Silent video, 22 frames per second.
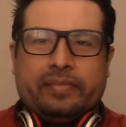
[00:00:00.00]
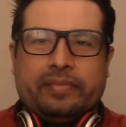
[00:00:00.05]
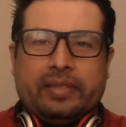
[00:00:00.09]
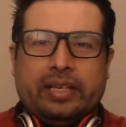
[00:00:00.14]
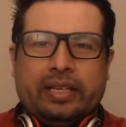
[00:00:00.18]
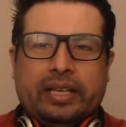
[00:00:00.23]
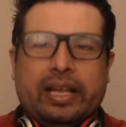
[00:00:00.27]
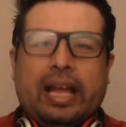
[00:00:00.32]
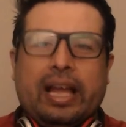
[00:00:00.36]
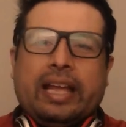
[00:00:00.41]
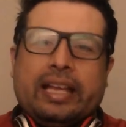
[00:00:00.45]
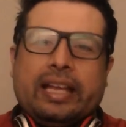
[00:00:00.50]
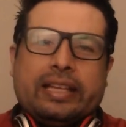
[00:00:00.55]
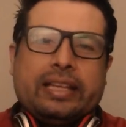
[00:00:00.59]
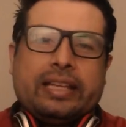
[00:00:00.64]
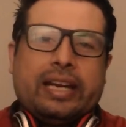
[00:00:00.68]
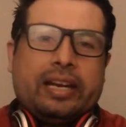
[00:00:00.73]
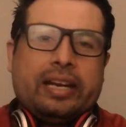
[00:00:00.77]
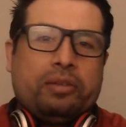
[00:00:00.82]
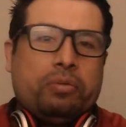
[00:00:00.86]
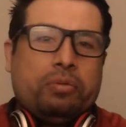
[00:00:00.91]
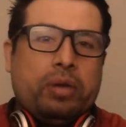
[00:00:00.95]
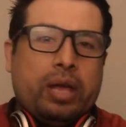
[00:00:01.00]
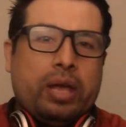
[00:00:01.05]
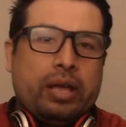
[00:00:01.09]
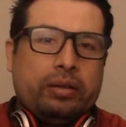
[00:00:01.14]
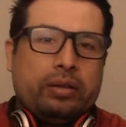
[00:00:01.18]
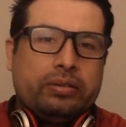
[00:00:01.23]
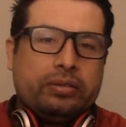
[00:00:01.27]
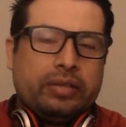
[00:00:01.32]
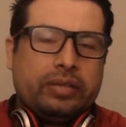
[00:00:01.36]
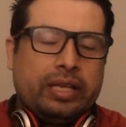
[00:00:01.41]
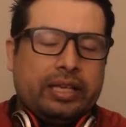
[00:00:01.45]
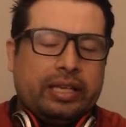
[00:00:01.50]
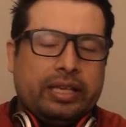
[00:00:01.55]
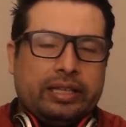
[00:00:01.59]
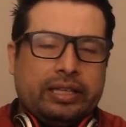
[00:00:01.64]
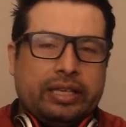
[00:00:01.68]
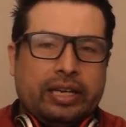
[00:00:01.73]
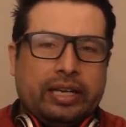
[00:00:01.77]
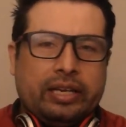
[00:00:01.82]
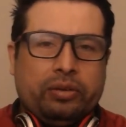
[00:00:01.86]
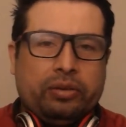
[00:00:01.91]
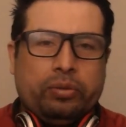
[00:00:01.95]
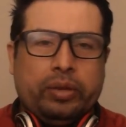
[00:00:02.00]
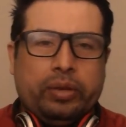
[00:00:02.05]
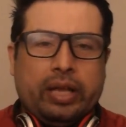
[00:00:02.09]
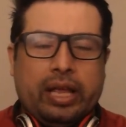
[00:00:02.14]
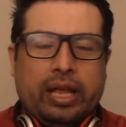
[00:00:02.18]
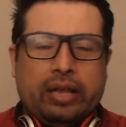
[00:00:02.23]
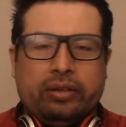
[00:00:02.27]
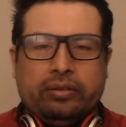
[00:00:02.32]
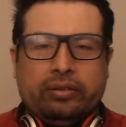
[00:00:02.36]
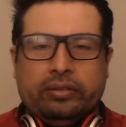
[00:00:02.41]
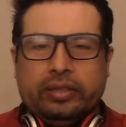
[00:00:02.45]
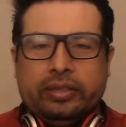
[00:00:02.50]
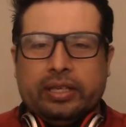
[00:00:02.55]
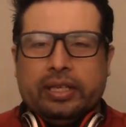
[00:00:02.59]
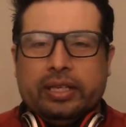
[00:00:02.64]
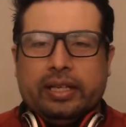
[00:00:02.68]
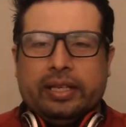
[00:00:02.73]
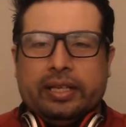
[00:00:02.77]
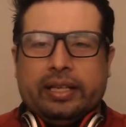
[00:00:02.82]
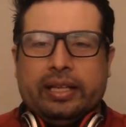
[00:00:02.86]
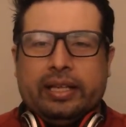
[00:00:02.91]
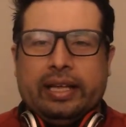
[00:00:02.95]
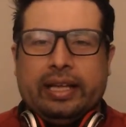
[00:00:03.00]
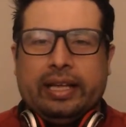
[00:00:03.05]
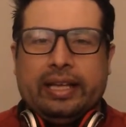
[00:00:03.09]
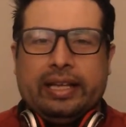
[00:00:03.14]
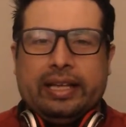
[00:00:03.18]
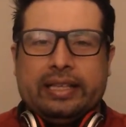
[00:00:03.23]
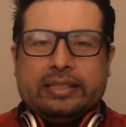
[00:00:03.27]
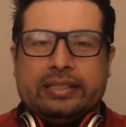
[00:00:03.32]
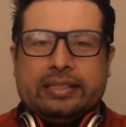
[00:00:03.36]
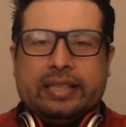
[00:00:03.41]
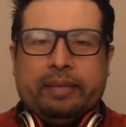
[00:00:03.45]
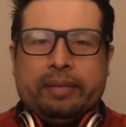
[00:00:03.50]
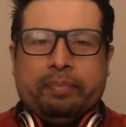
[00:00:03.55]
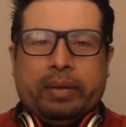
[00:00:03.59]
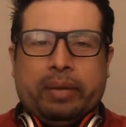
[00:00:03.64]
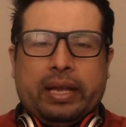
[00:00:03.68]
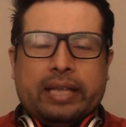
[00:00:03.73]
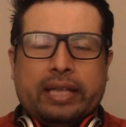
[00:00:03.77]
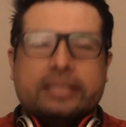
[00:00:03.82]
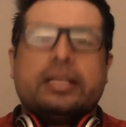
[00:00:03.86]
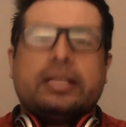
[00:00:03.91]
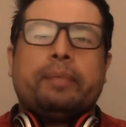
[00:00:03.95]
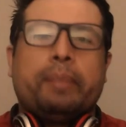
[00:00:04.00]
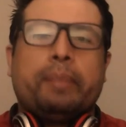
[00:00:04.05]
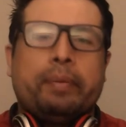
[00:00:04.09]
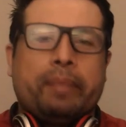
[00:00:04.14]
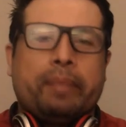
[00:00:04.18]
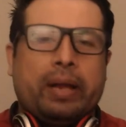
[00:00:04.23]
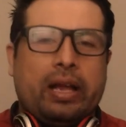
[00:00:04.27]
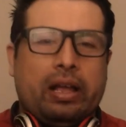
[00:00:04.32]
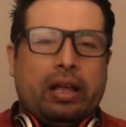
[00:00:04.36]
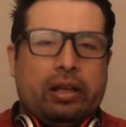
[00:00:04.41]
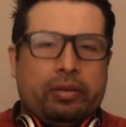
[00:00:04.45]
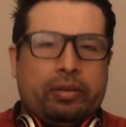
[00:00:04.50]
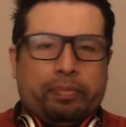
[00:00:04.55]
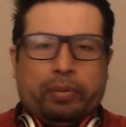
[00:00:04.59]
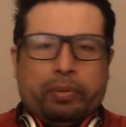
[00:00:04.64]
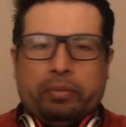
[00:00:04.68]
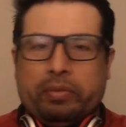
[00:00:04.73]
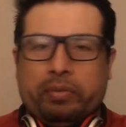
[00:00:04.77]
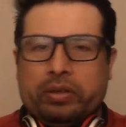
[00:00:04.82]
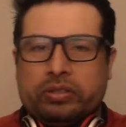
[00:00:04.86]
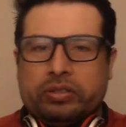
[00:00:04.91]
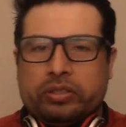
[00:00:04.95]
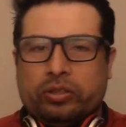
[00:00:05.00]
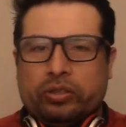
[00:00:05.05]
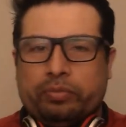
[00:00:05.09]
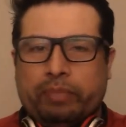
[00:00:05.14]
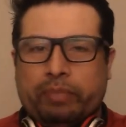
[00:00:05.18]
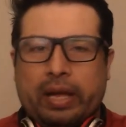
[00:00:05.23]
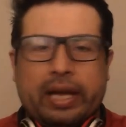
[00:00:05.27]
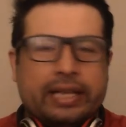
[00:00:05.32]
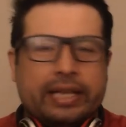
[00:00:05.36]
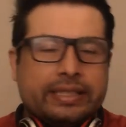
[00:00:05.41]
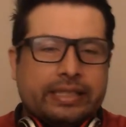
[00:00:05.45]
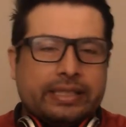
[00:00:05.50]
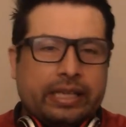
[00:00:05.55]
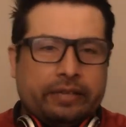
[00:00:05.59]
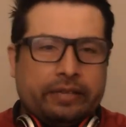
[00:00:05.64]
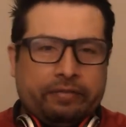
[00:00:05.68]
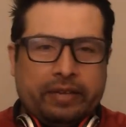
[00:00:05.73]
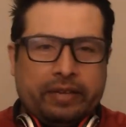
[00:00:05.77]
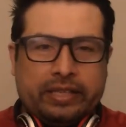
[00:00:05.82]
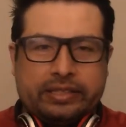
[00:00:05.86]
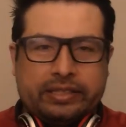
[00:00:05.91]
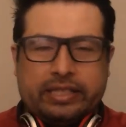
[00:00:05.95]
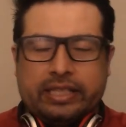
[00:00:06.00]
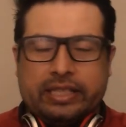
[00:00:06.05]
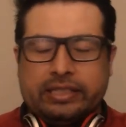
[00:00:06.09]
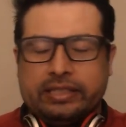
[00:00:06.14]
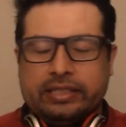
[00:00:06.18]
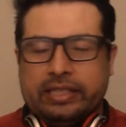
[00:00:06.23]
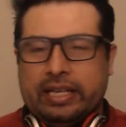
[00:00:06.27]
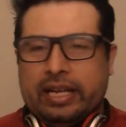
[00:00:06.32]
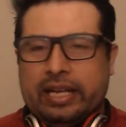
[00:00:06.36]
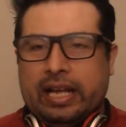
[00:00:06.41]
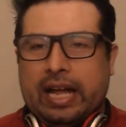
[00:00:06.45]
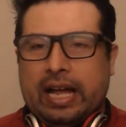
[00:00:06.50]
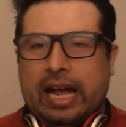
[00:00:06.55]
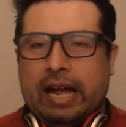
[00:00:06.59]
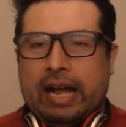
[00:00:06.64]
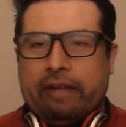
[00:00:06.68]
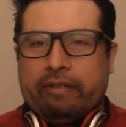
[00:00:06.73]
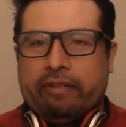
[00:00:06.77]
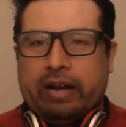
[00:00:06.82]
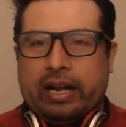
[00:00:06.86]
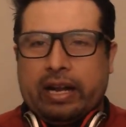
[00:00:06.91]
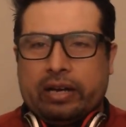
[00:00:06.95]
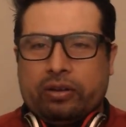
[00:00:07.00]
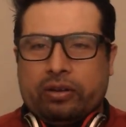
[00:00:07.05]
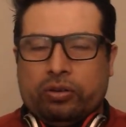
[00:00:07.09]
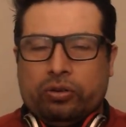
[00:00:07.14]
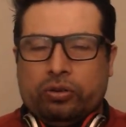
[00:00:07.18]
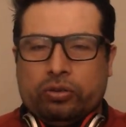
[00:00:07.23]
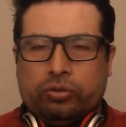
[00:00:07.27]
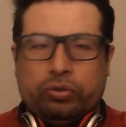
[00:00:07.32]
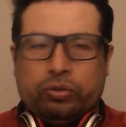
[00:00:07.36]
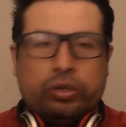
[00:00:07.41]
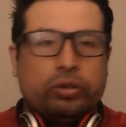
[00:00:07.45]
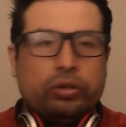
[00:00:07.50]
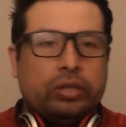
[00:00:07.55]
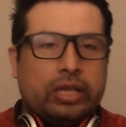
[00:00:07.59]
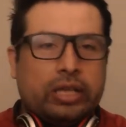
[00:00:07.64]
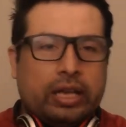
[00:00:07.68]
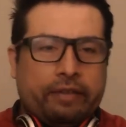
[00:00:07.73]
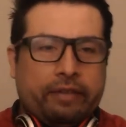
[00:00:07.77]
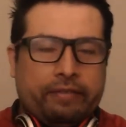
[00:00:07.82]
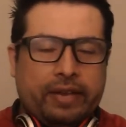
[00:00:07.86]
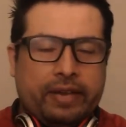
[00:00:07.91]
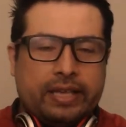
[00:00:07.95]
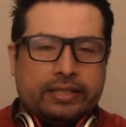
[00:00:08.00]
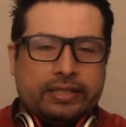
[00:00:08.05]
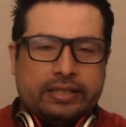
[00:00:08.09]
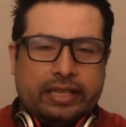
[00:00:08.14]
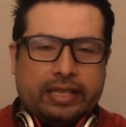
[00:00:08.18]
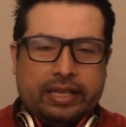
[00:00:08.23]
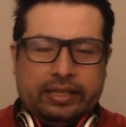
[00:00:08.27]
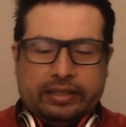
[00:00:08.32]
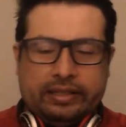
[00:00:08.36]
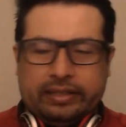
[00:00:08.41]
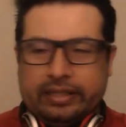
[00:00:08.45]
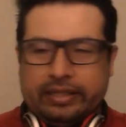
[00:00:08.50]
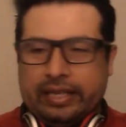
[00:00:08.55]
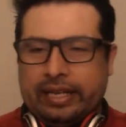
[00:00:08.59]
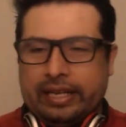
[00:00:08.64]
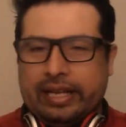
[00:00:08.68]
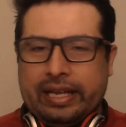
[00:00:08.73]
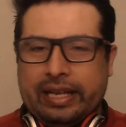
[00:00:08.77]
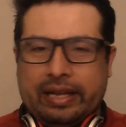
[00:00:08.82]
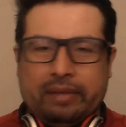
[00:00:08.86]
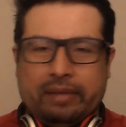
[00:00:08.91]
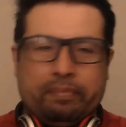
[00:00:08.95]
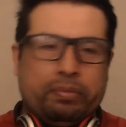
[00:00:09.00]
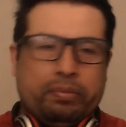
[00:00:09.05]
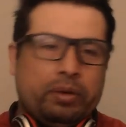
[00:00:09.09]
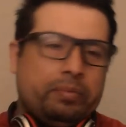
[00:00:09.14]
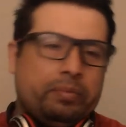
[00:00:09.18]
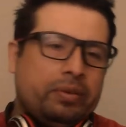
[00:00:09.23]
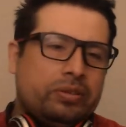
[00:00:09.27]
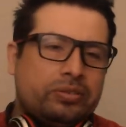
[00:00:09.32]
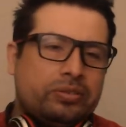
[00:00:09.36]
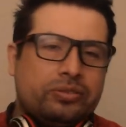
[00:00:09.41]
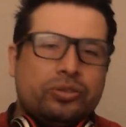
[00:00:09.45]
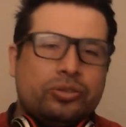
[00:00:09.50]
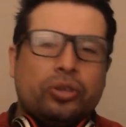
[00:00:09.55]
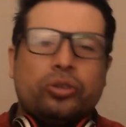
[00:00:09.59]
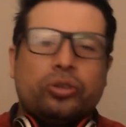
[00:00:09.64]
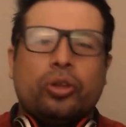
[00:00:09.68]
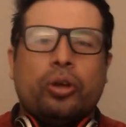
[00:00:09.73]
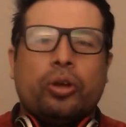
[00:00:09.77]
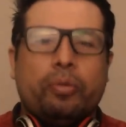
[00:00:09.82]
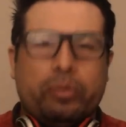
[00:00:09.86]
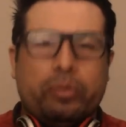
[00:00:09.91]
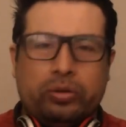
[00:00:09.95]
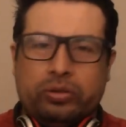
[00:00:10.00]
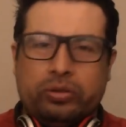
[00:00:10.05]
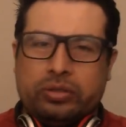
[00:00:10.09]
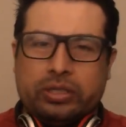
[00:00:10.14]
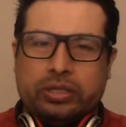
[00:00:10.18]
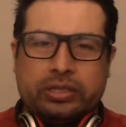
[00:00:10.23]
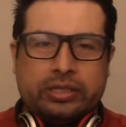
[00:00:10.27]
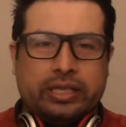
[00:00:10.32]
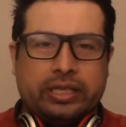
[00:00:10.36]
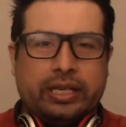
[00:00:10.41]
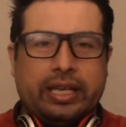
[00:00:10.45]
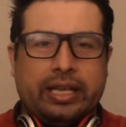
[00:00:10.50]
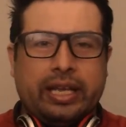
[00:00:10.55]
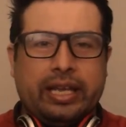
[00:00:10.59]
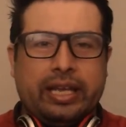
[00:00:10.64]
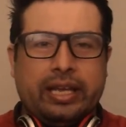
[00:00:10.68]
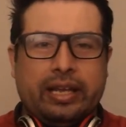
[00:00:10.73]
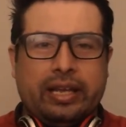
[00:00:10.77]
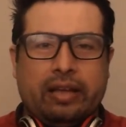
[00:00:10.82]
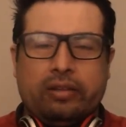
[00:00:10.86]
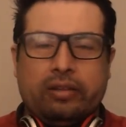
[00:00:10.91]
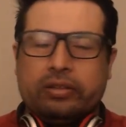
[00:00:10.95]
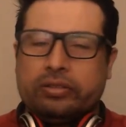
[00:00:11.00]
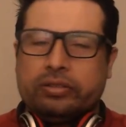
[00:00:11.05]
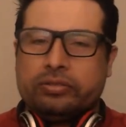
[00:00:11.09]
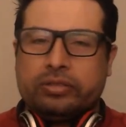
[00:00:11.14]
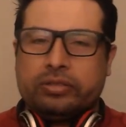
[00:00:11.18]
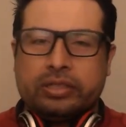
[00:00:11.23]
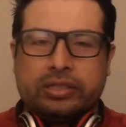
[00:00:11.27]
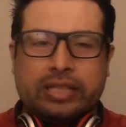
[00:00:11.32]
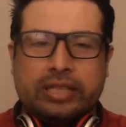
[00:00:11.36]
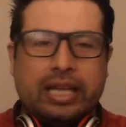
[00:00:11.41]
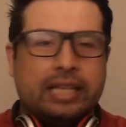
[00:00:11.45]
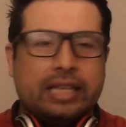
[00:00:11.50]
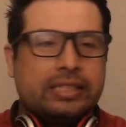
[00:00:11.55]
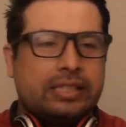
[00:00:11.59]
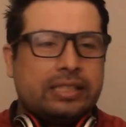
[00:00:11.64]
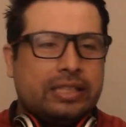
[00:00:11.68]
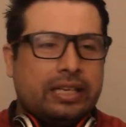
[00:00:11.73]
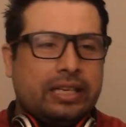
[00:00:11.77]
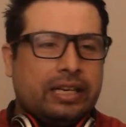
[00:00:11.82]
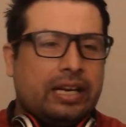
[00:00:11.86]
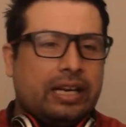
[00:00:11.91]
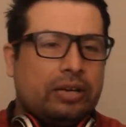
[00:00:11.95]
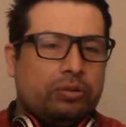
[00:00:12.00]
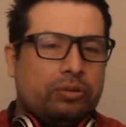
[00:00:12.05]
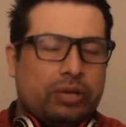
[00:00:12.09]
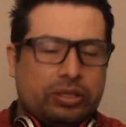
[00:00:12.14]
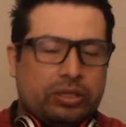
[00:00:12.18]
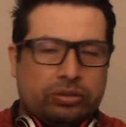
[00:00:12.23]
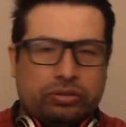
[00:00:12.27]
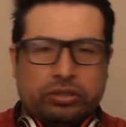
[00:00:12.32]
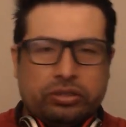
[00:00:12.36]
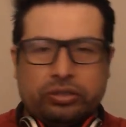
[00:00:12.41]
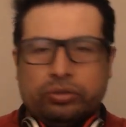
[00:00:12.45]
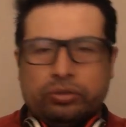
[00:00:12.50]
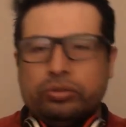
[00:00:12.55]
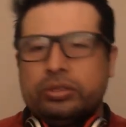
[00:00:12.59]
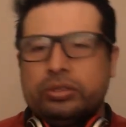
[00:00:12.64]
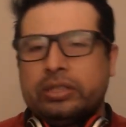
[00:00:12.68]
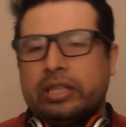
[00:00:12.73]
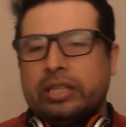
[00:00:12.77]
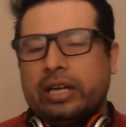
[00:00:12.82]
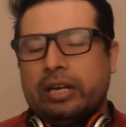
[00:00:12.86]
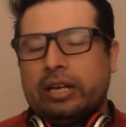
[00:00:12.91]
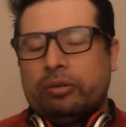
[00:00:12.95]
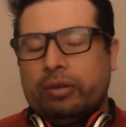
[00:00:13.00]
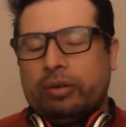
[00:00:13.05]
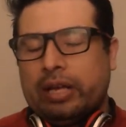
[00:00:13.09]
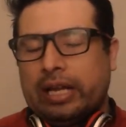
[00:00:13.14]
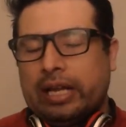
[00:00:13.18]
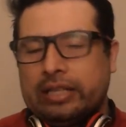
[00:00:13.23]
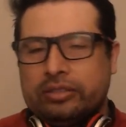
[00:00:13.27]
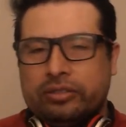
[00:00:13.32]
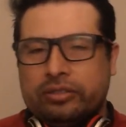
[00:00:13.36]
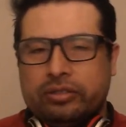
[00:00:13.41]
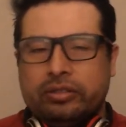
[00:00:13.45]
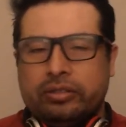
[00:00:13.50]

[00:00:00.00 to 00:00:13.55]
hay que tener cuidado, hay que tener cuidado. Eh, siempre hay que estar preparado, por lo menos en los bares, en las fiestas, hablar con los dueños de la fiesta, de que por lo menos no todo el mundo se acerque a donde usted está, si tienen alguna solicitud, si tienen alguna canción